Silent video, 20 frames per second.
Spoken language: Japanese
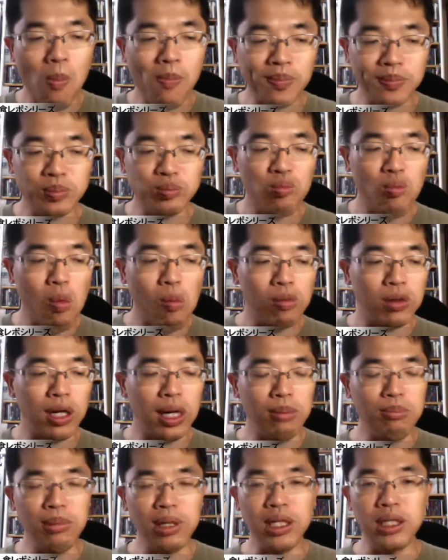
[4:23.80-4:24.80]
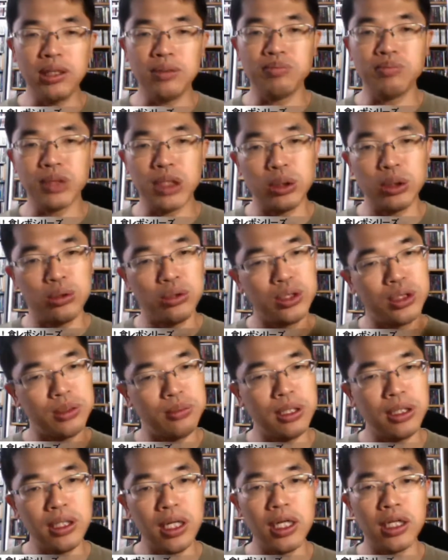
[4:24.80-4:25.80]
うん。これあんまり、あの、
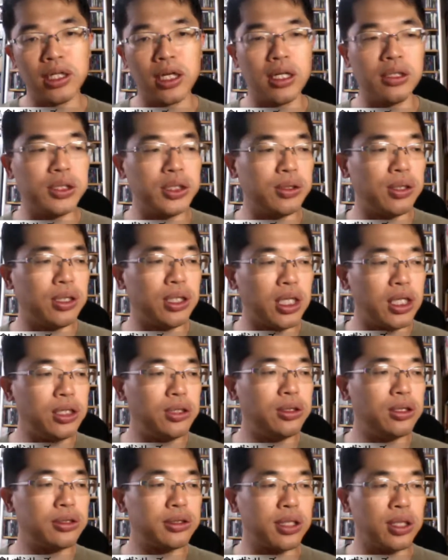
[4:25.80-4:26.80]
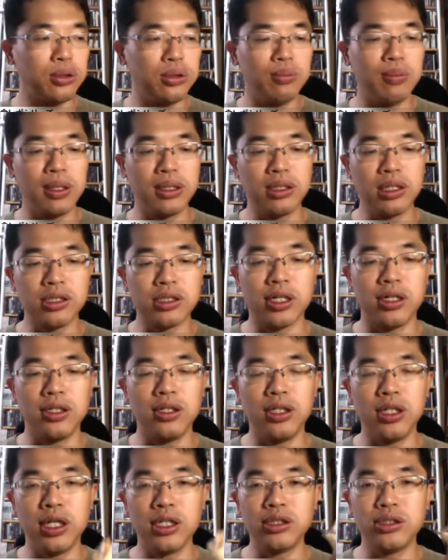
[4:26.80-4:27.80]
冷たい感じはないんですけど、まあ確か
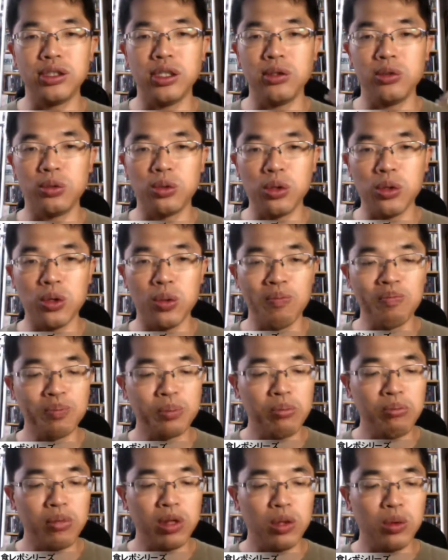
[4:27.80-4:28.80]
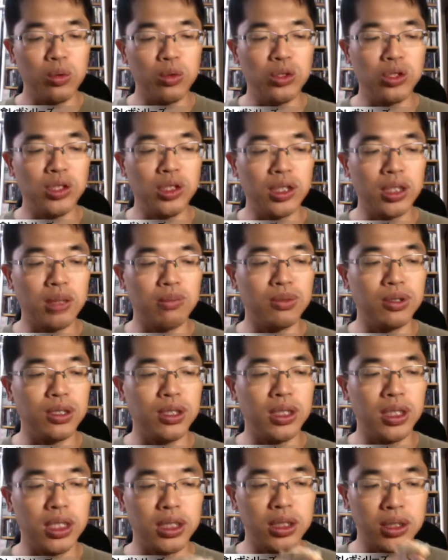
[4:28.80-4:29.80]
に冷やしてると美味しいかも
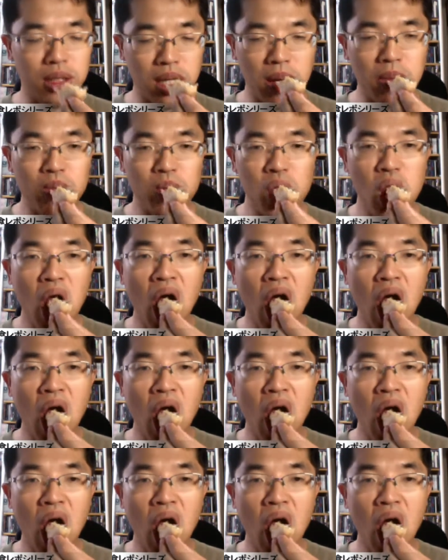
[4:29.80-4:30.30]
しれないですね。